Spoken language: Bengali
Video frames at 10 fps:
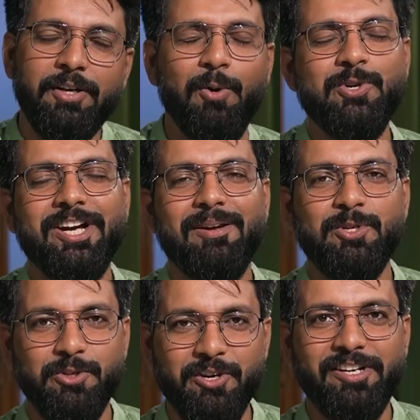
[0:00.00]
নমস্কার আমি
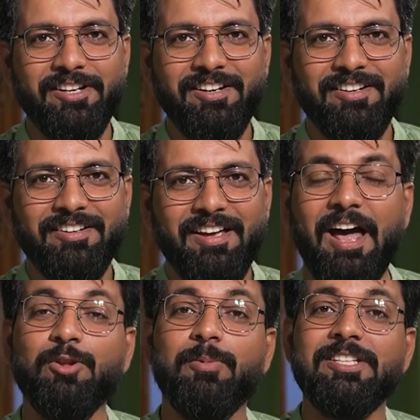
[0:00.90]
সুজয় নীল
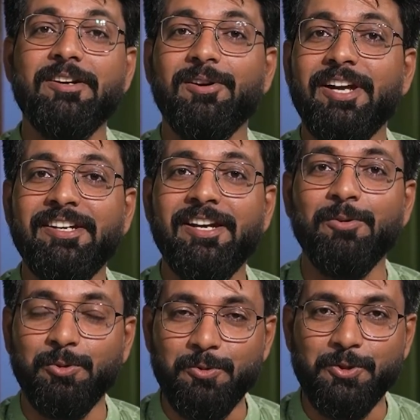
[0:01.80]
আনন্দবাজার অনলাইনের
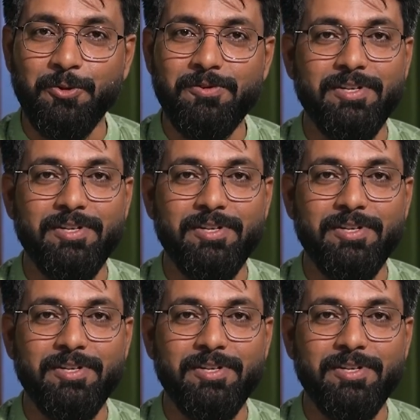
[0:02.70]
নতুন শো